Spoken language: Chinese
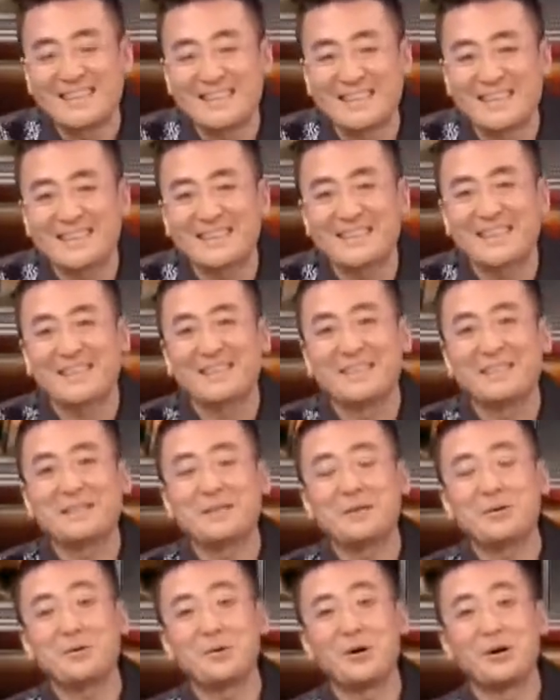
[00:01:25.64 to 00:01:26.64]
锵锵三人
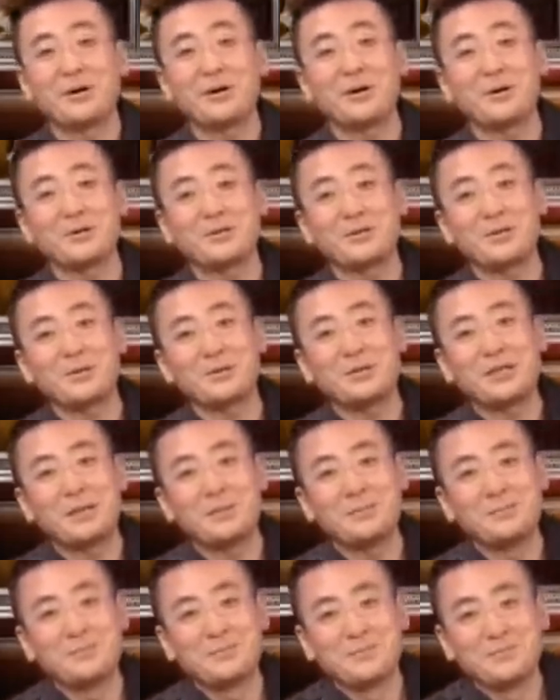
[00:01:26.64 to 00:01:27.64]
行，广告之后
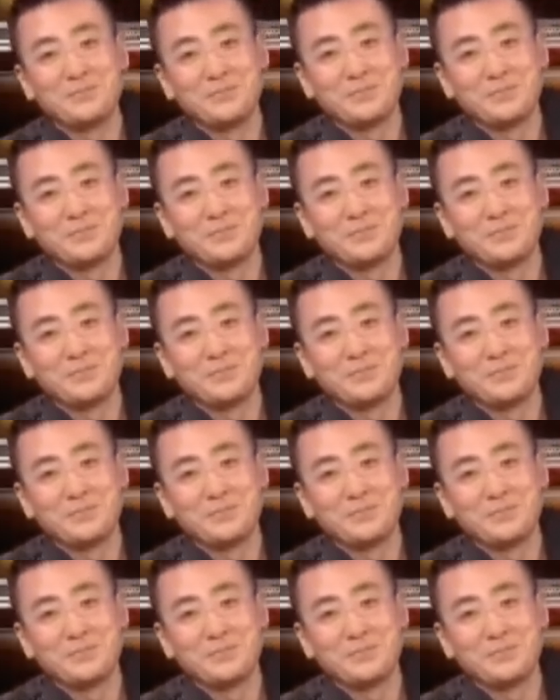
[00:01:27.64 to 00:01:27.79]
见。